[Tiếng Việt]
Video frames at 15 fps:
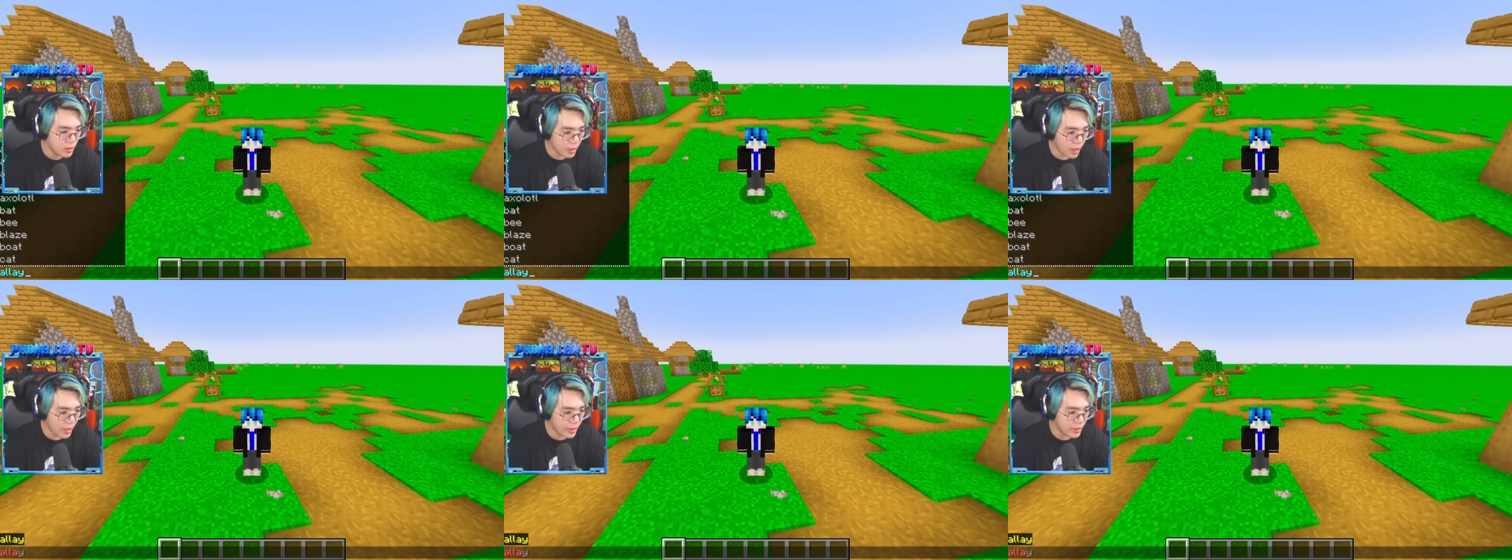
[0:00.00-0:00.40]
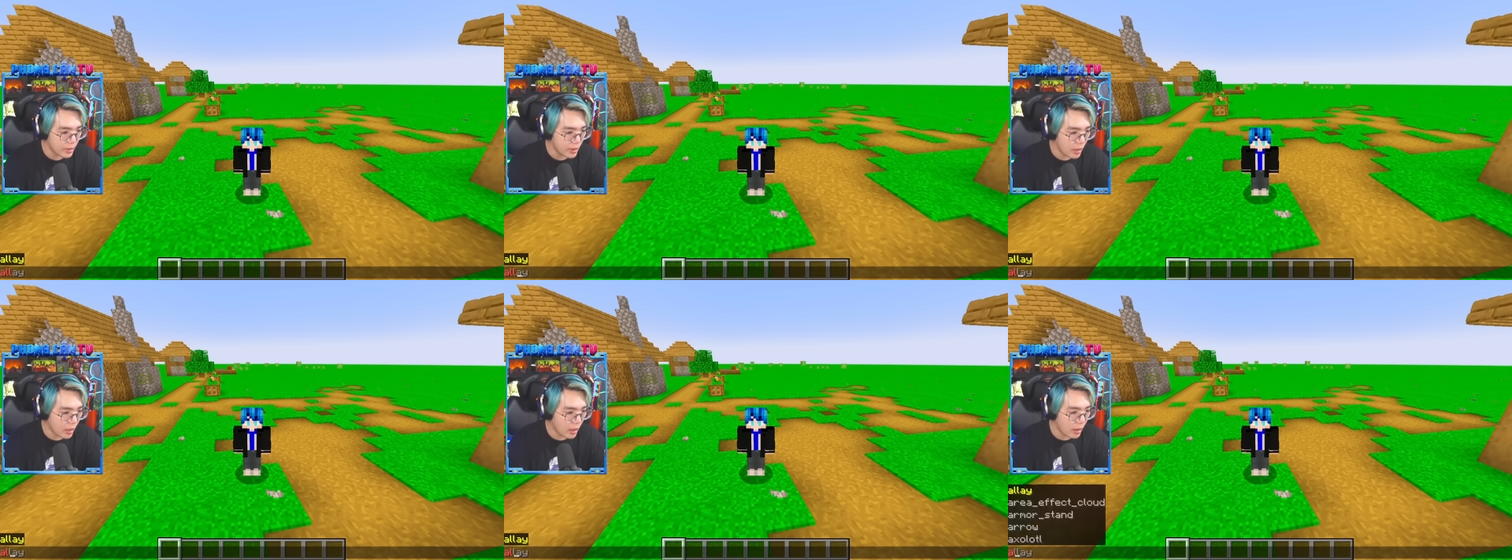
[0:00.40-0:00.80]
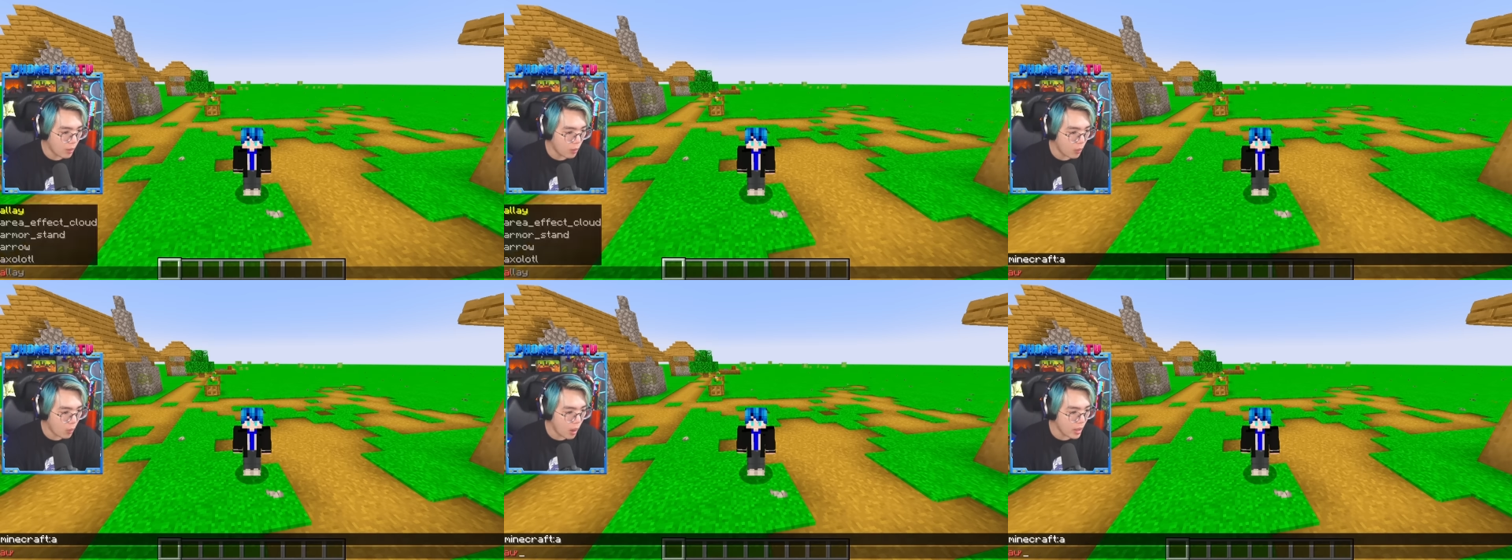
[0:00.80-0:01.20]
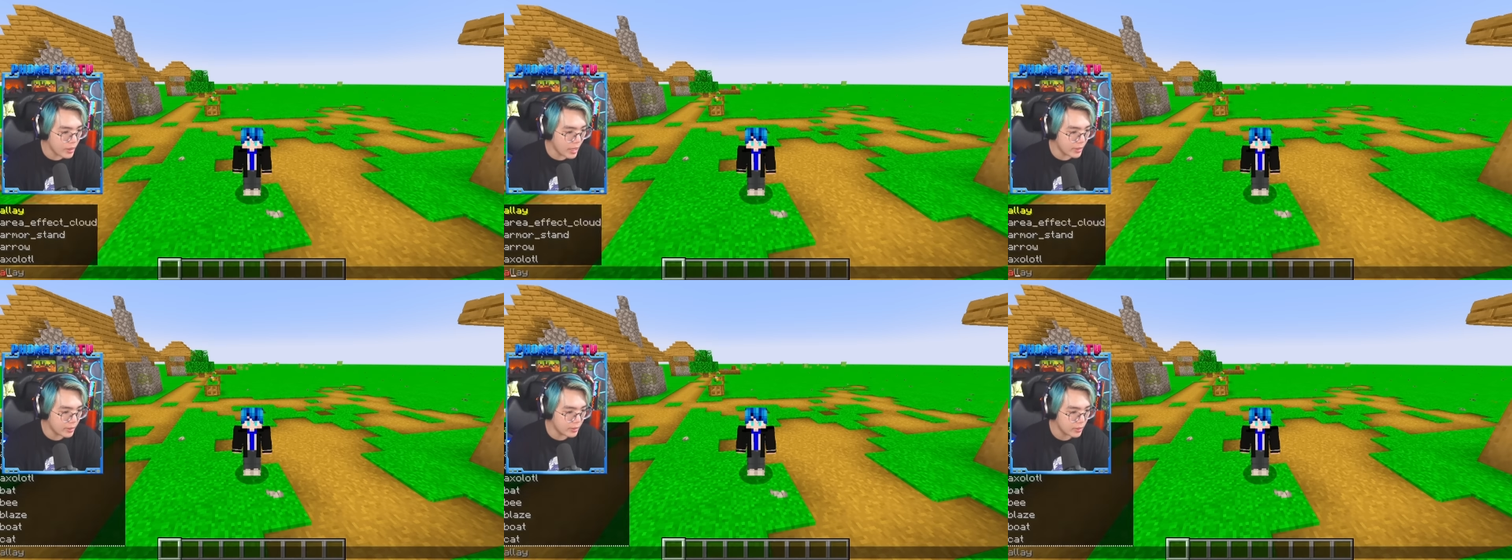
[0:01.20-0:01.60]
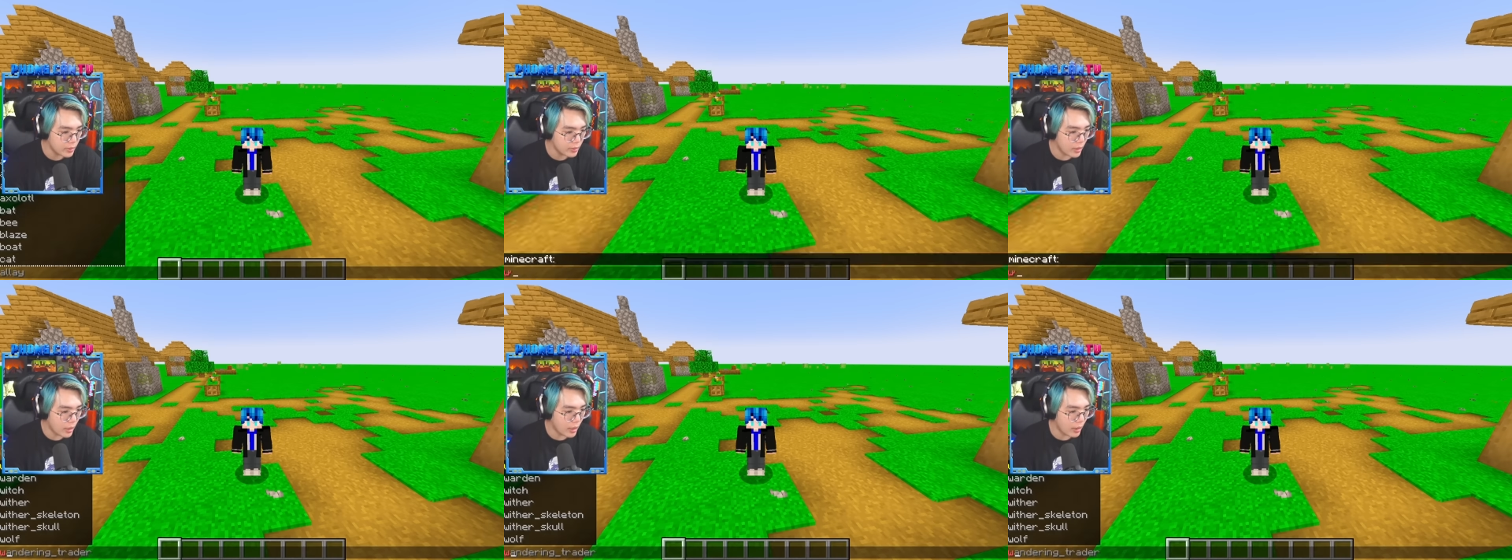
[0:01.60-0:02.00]
rồi, uh, Warden
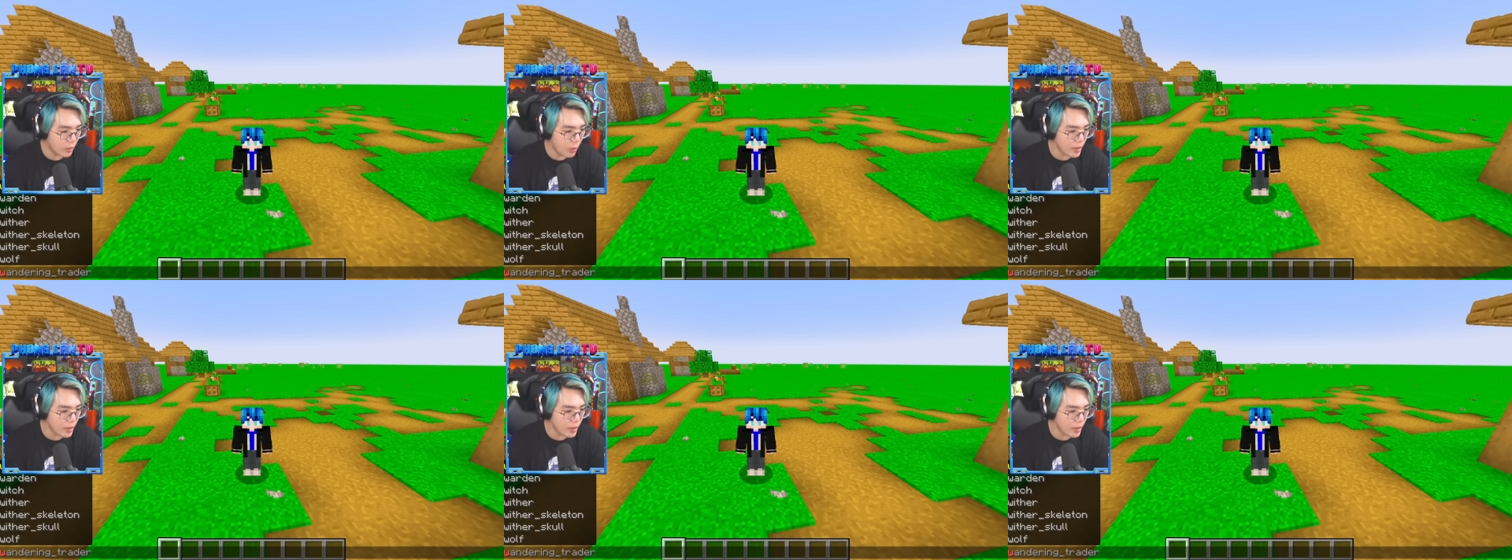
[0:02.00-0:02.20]
uh,